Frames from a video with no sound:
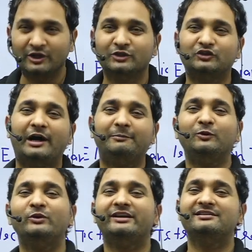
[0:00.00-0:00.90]
तो आप लोगों
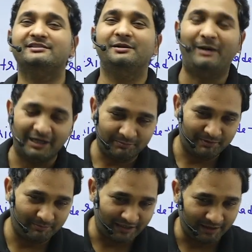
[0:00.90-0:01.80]
की इस डिमांड पे
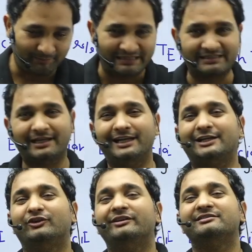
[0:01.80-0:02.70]
मैंने बेसिक
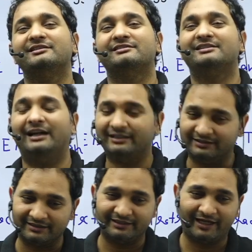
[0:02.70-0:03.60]
इलेक्ट्रॉनिक्स स्टार्ट कर
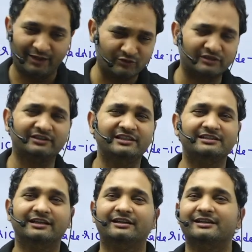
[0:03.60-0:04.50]
दिया है उसकी तीन चार
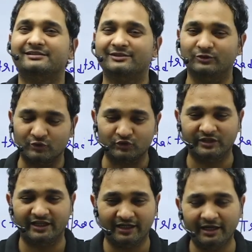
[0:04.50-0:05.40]
क्लासेज हो चुकी
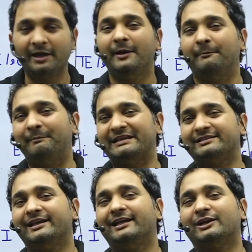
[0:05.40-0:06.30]
हैं बेसिक
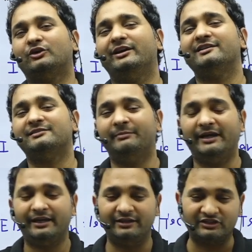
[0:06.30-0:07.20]
इलेक्ट्रॉनिक्स
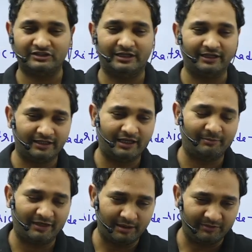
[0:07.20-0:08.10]
मैं स्टार्ट किया है
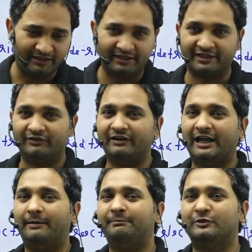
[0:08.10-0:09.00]
मैंने अभी करियर लैब
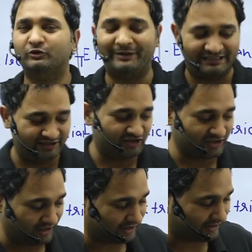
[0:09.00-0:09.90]
पे जो बैचेज चल
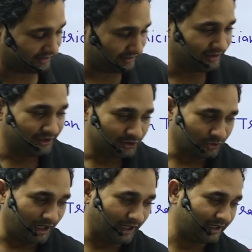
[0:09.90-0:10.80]
रहे हैं तो
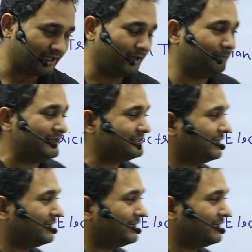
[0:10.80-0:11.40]
अगर आप बेसिक